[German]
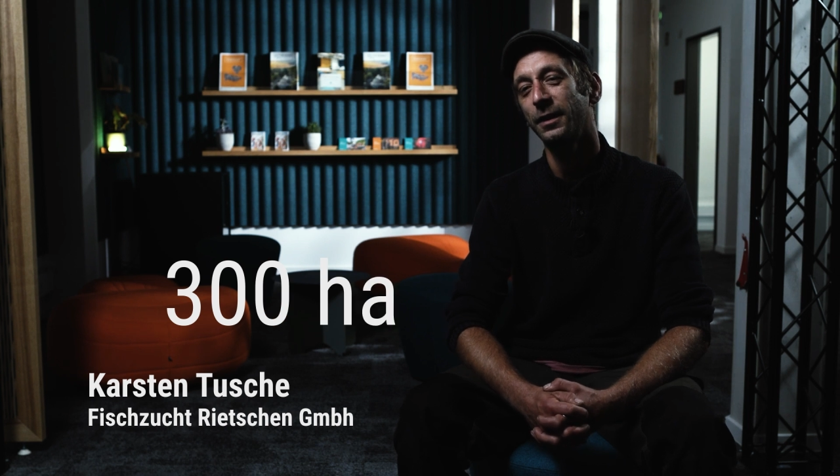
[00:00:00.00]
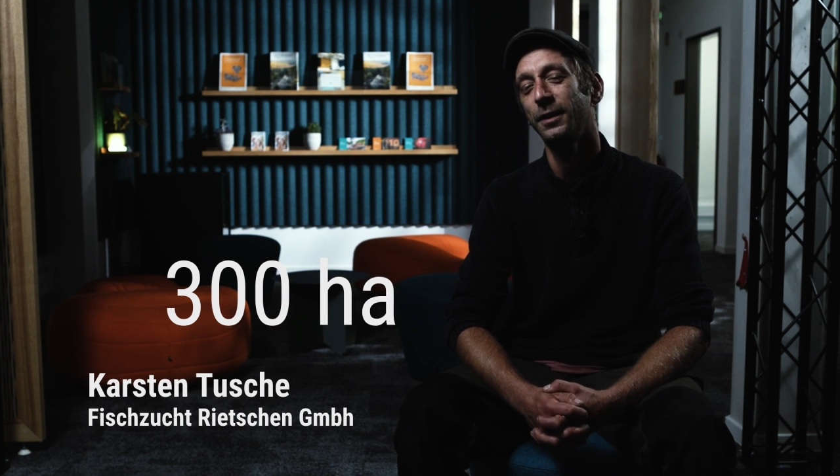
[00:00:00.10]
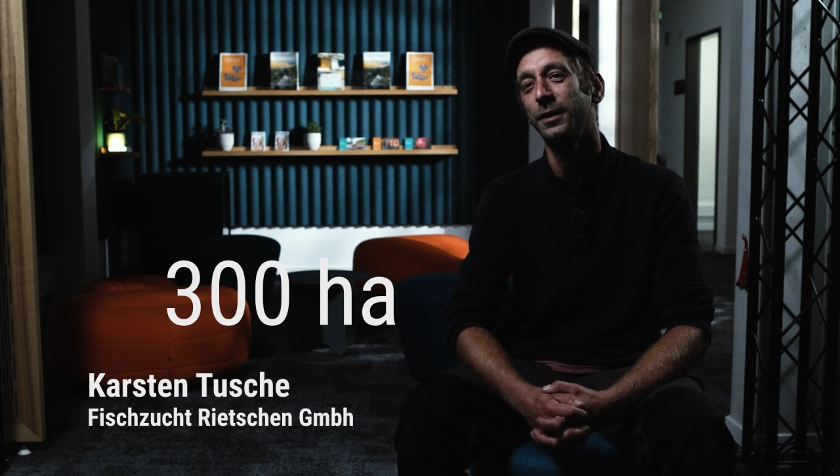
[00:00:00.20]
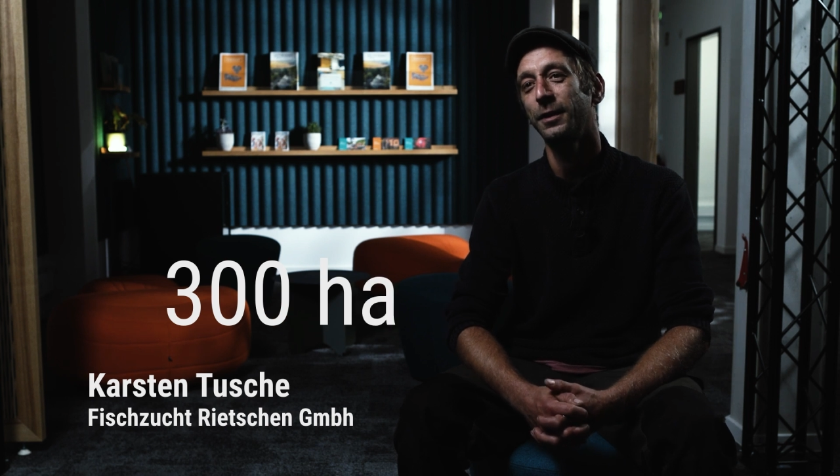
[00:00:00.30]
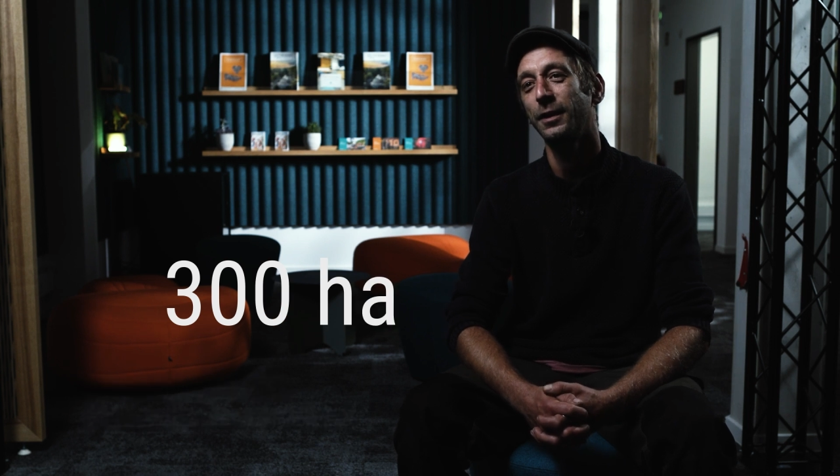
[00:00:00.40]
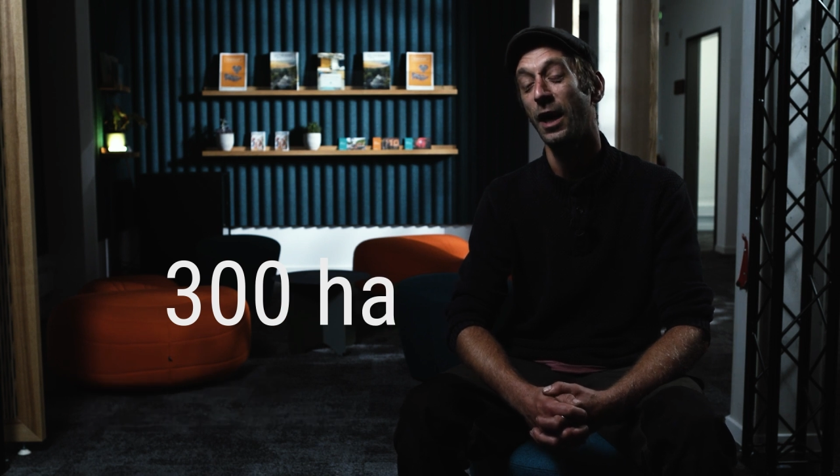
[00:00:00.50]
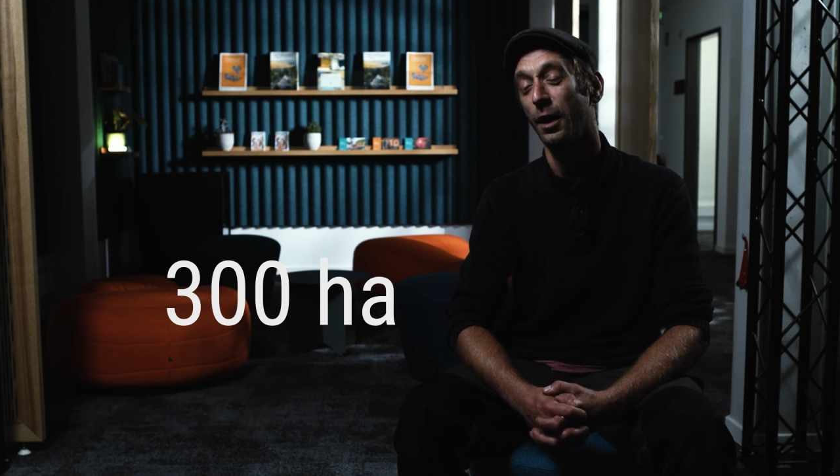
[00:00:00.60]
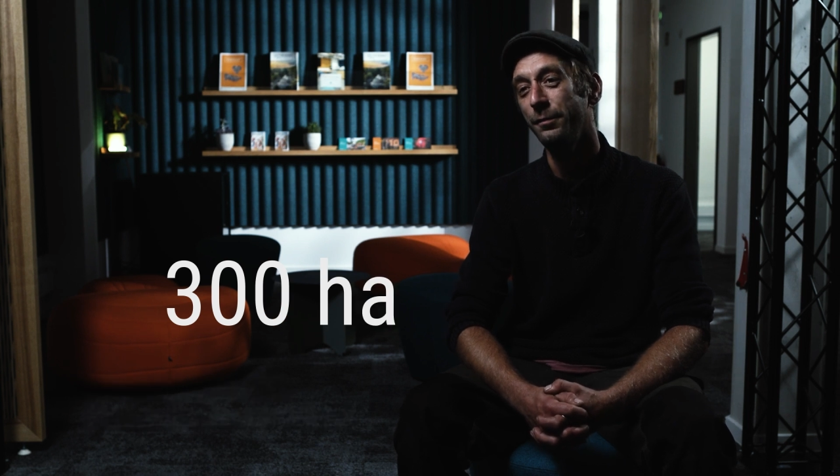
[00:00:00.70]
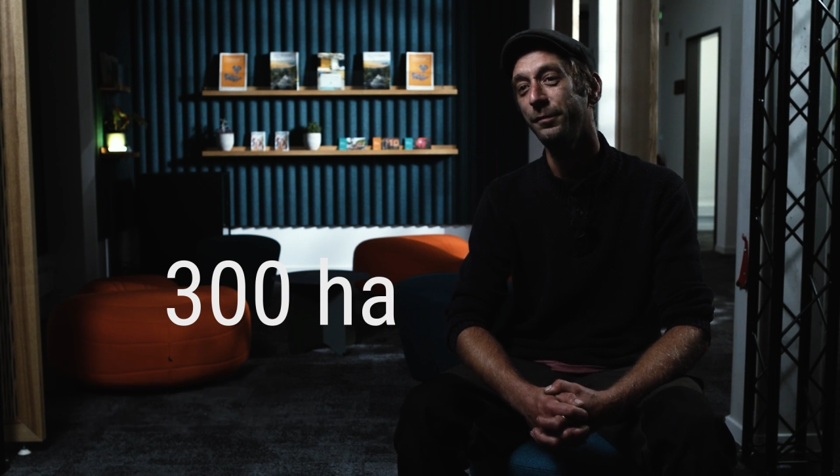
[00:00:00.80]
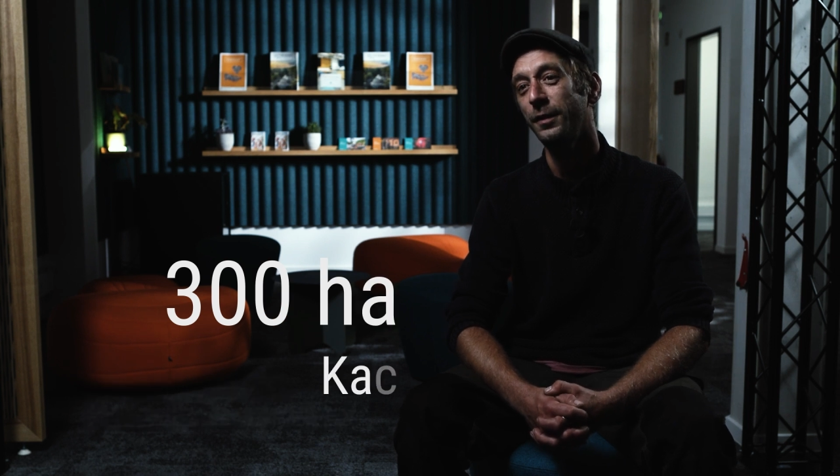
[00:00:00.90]
äh,
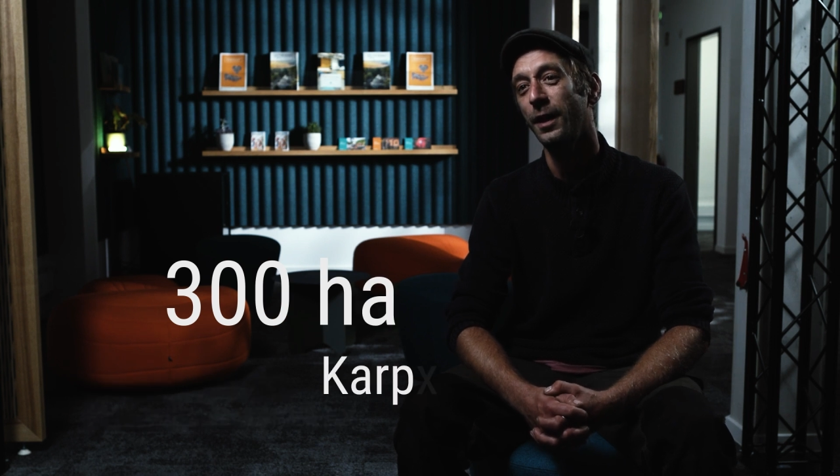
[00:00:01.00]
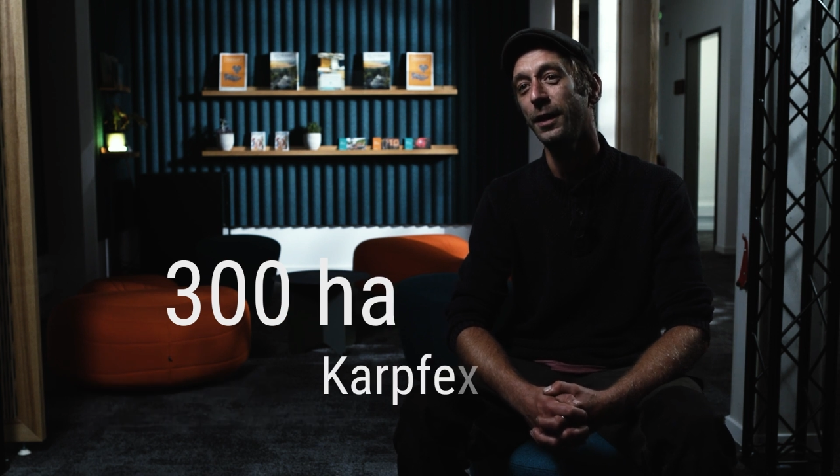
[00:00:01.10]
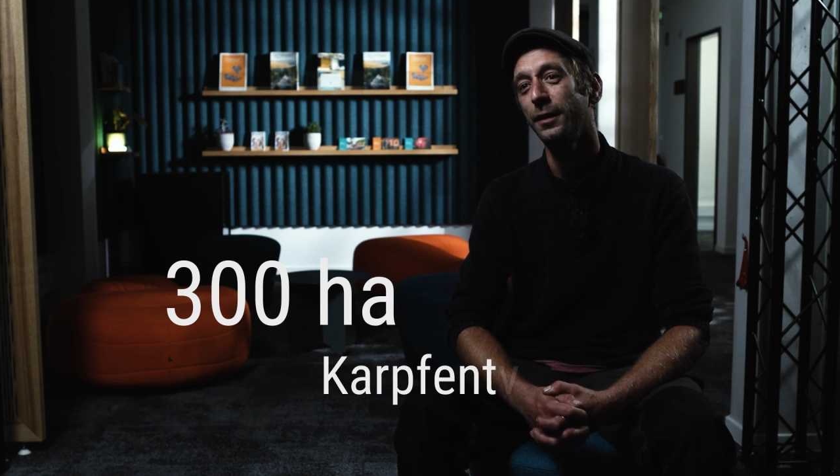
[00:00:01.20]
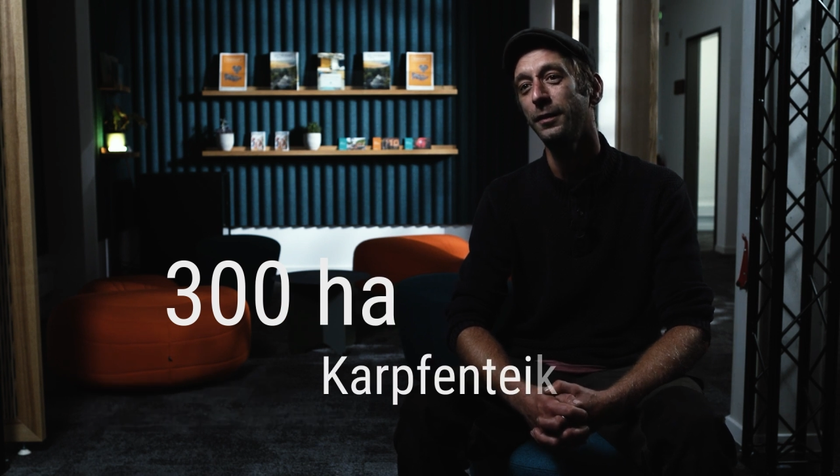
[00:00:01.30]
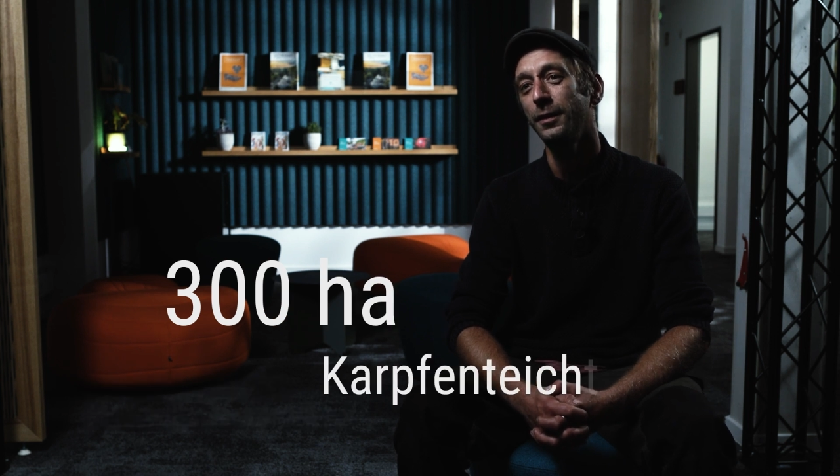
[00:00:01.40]
Karpfenteiche,